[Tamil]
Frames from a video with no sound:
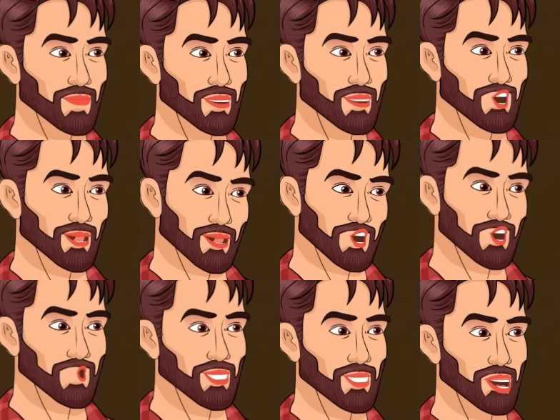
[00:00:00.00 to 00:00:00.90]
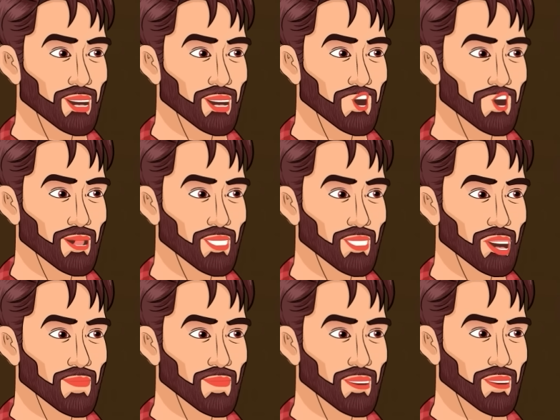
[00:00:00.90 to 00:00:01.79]
பூஜாக்கு ஃபோட்டோ
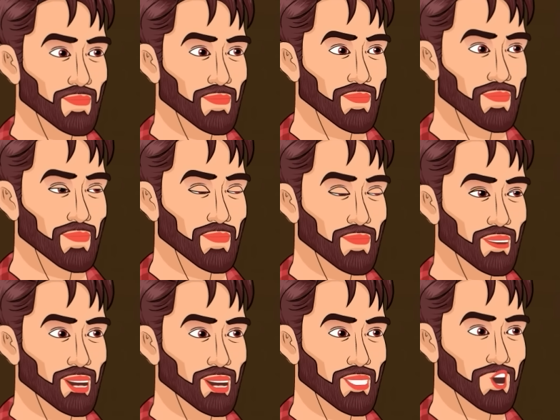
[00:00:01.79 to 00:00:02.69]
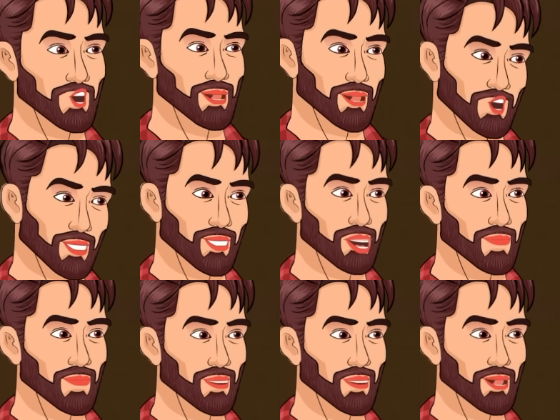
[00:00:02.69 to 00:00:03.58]
எடுக்கிறதுல ஆர்வம் அப்புறம் உனக்கு
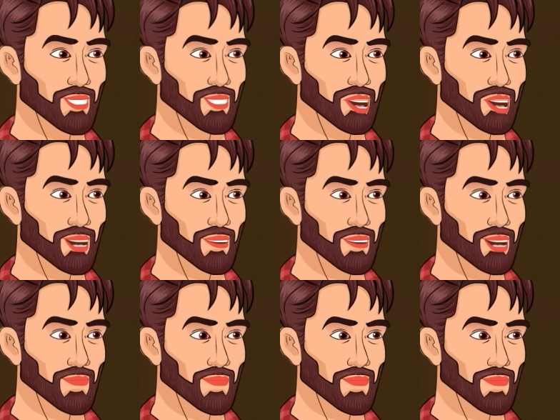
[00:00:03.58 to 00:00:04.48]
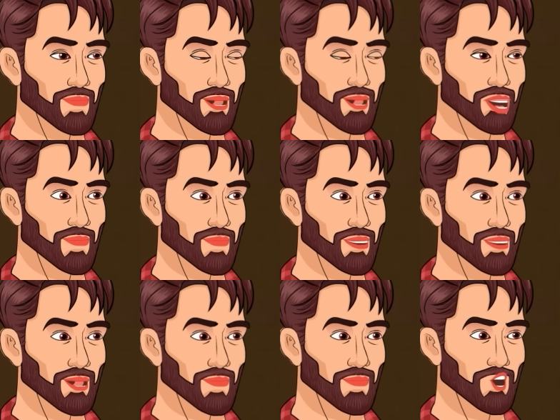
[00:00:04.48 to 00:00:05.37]
பெயிண்டிங்ஸ் பண்றதுல ஆர்வம் ஈவினிங்
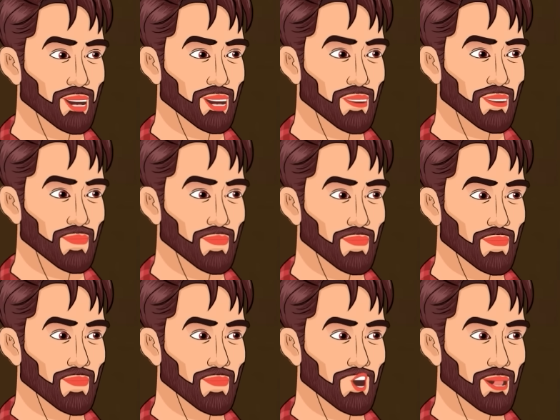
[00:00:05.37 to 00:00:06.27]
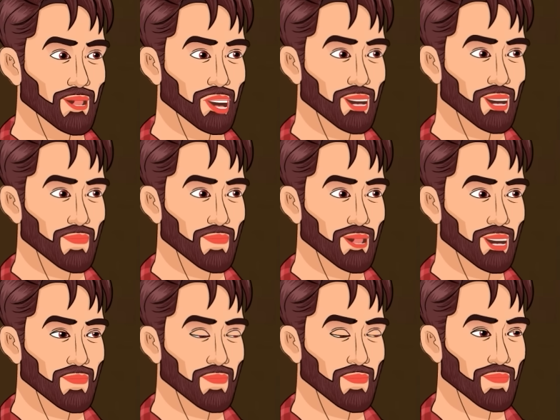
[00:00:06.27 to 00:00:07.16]
ஆக போகுதுடா அப்புறம் இந்த
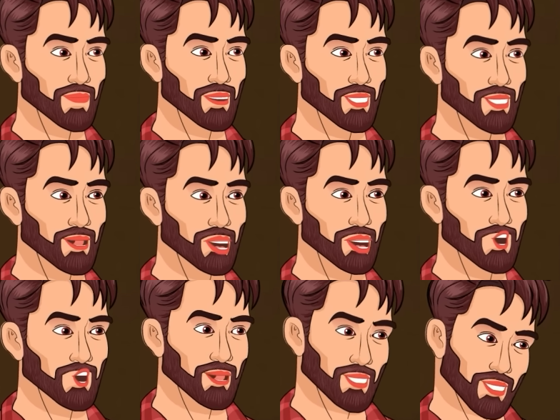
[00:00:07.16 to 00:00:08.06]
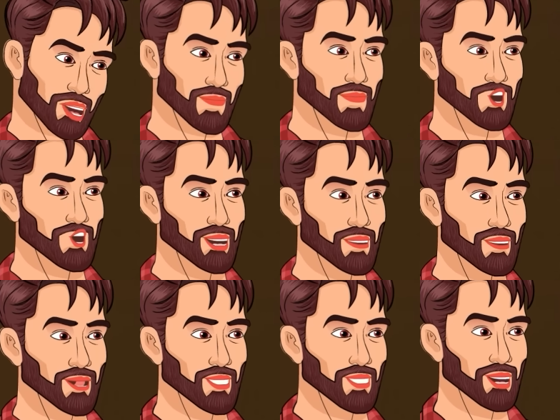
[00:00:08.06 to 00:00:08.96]
இடத்துல வியூ பாக்குறதுக்கு எவ்வளோ
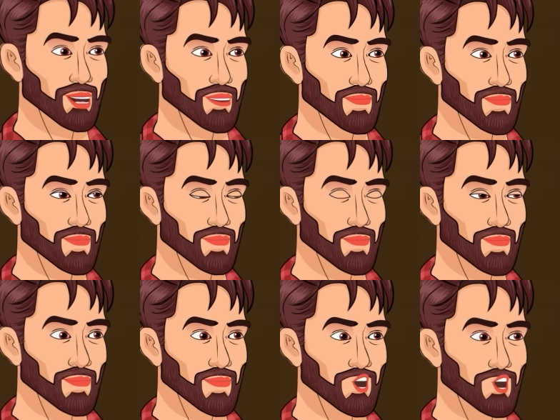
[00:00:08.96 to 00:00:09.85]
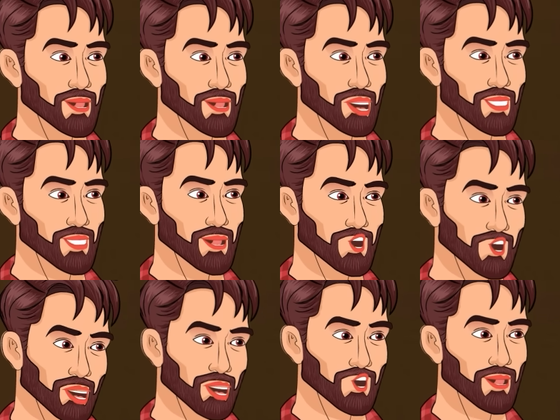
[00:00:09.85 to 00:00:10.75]
அழகாக இருக்குல்ல நீ எதுக்காக
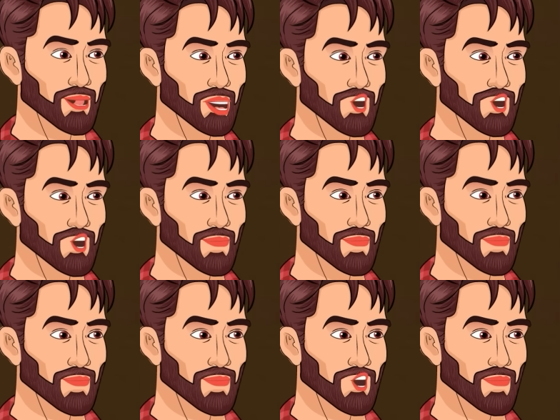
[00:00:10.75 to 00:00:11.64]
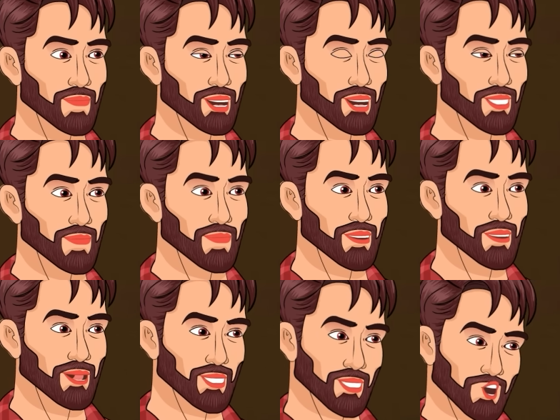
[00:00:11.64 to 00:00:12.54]
இந்த அழகான வியூவை உன்னோட
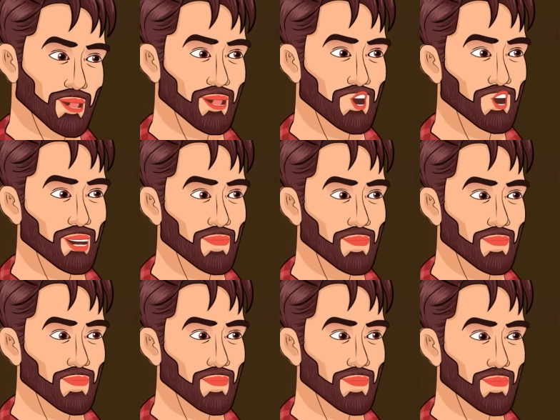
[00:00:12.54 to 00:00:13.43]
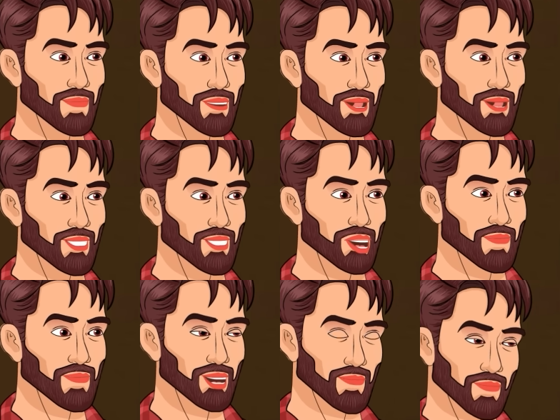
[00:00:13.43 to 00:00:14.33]
பெயிண்டிங்ஸில் வரையக்கூடாது நல்ல
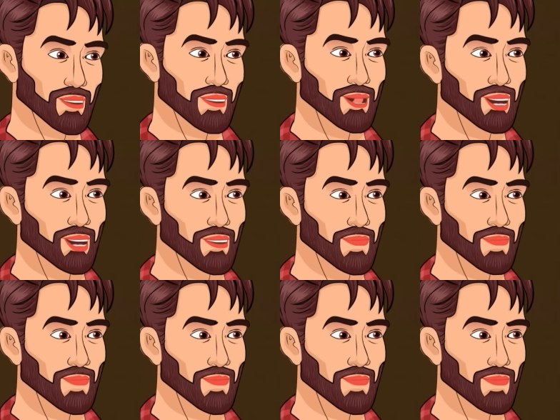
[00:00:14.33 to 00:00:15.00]
ப்ராஃபிட்டுக்கு விற்கும்டா